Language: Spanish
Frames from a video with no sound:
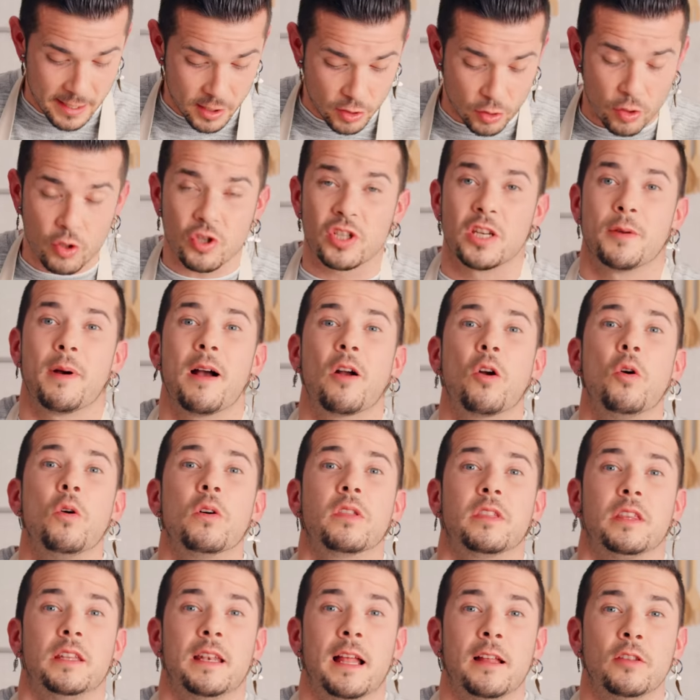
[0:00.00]
Esto se va
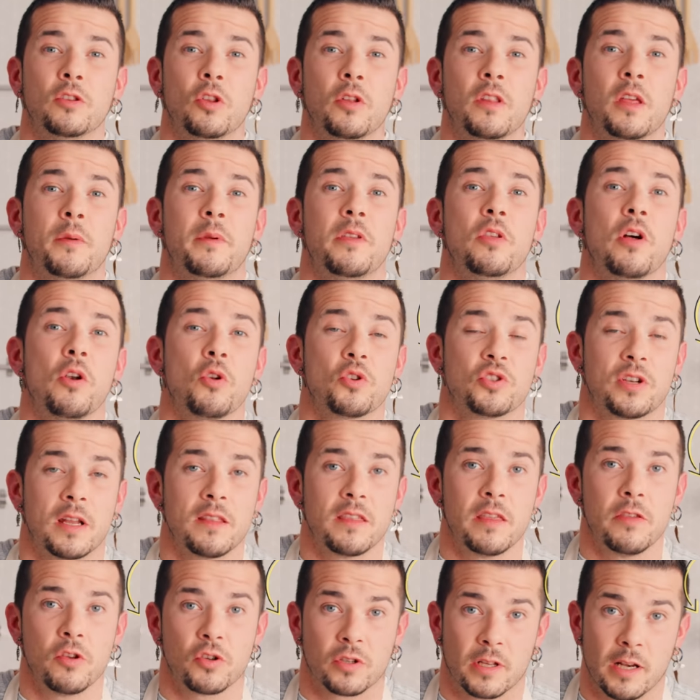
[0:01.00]
cocinando debido a los
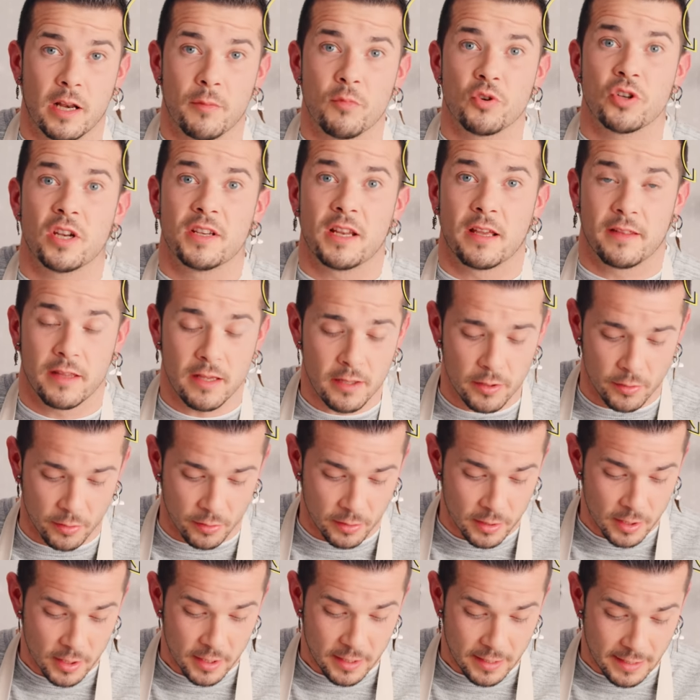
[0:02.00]
ácidos que le hemos añadido,
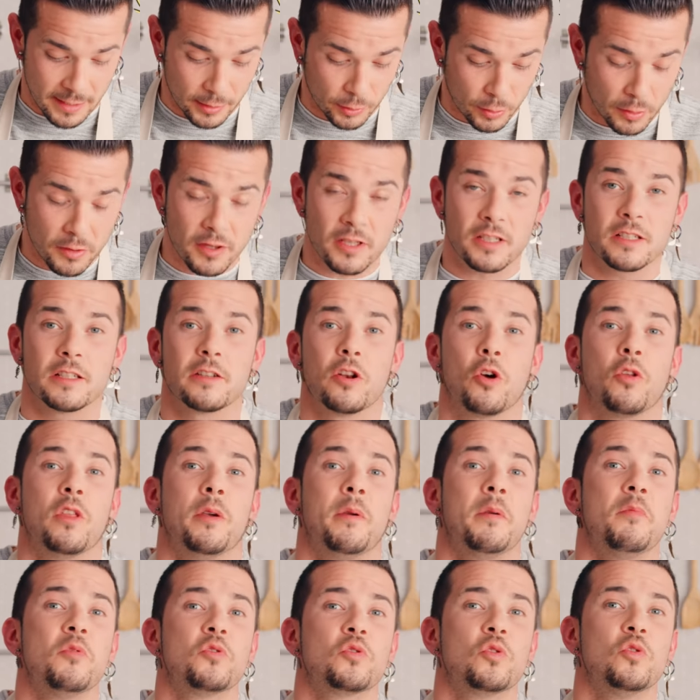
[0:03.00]
entonces lo
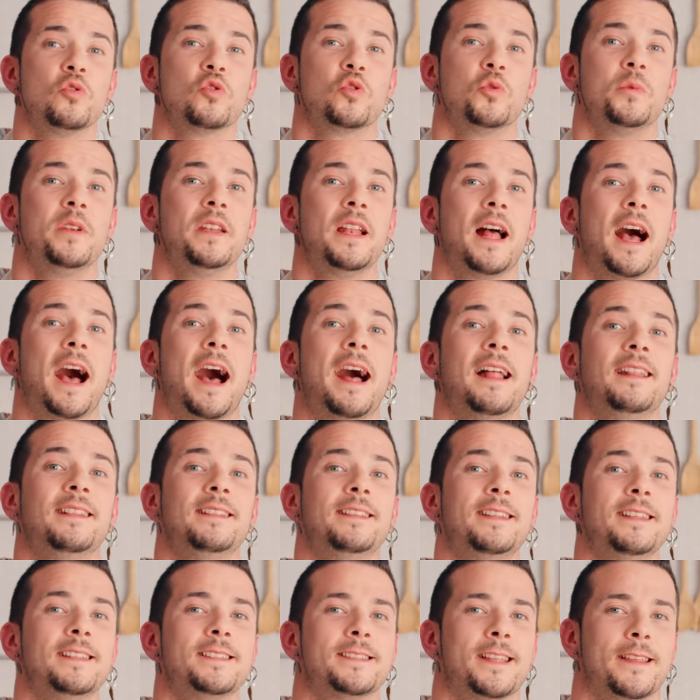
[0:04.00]
debemos consumir
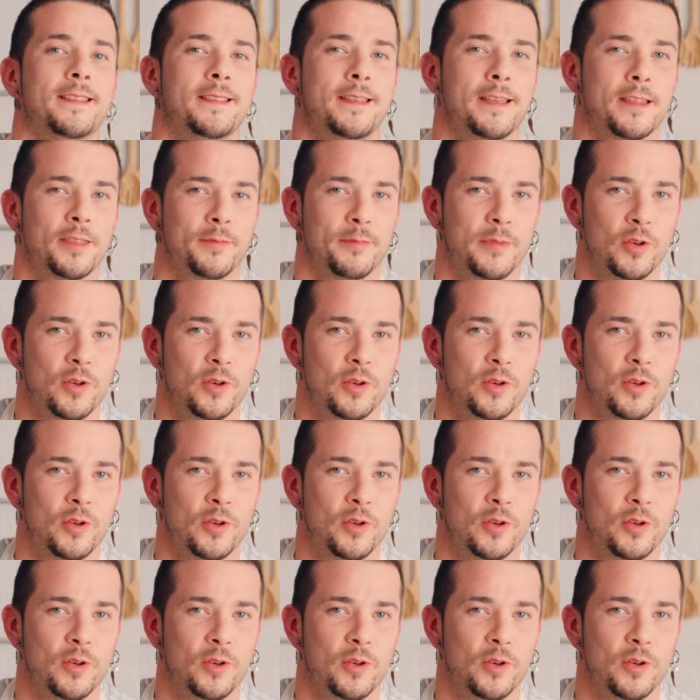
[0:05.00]
antes de 10